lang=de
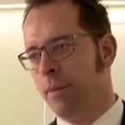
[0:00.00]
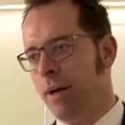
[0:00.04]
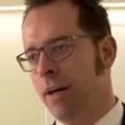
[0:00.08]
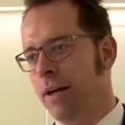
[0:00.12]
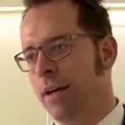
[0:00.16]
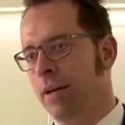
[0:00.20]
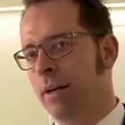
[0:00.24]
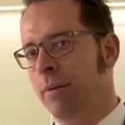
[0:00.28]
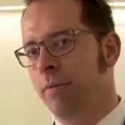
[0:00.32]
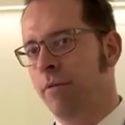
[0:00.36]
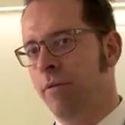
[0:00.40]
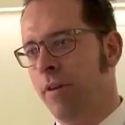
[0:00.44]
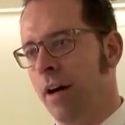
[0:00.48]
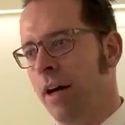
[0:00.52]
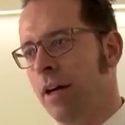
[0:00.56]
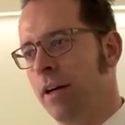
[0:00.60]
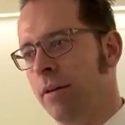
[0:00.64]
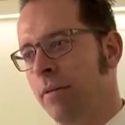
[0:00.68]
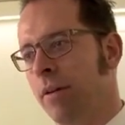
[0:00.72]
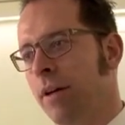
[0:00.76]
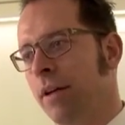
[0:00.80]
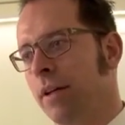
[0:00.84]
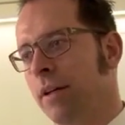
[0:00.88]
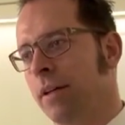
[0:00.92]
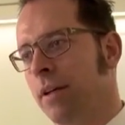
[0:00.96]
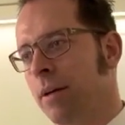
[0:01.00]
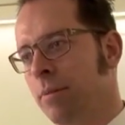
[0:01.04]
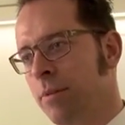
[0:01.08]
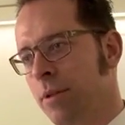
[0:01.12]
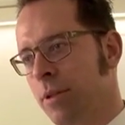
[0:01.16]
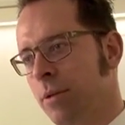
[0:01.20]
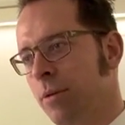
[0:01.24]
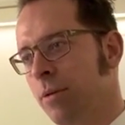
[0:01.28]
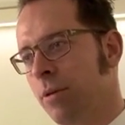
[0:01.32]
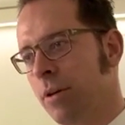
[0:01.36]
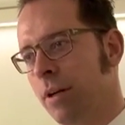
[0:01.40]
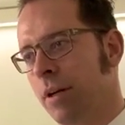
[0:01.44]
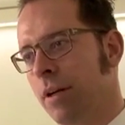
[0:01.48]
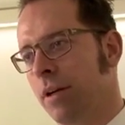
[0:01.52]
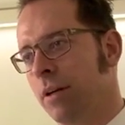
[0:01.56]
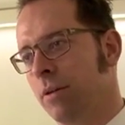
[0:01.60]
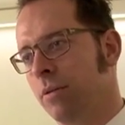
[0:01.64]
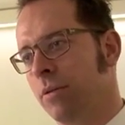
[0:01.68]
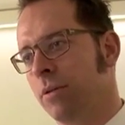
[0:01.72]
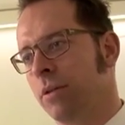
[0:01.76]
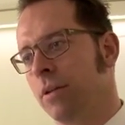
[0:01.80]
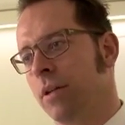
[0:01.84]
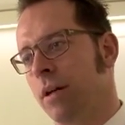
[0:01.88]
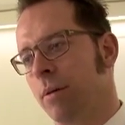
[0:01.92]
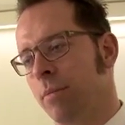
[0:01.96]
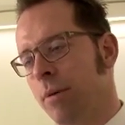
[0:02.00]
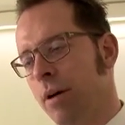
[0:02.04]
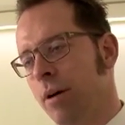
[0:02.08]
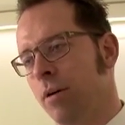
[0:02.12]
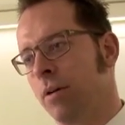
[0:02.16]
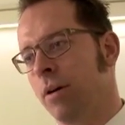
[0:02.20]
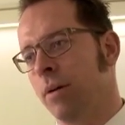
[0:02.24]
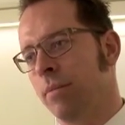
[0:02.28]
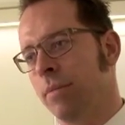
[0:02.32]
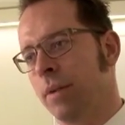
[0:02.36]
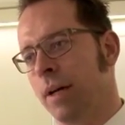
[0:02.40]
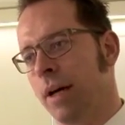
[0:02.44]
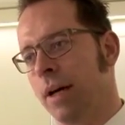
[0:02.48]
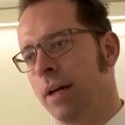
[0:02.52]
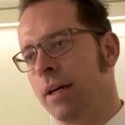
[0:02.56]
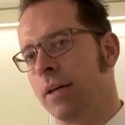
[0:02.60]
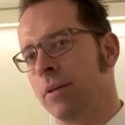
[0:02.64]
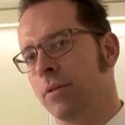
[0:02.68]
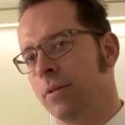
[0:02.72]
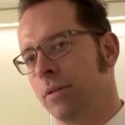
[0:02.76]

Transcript: machen, am Fachwerk, am Sockel und aber auch am Dach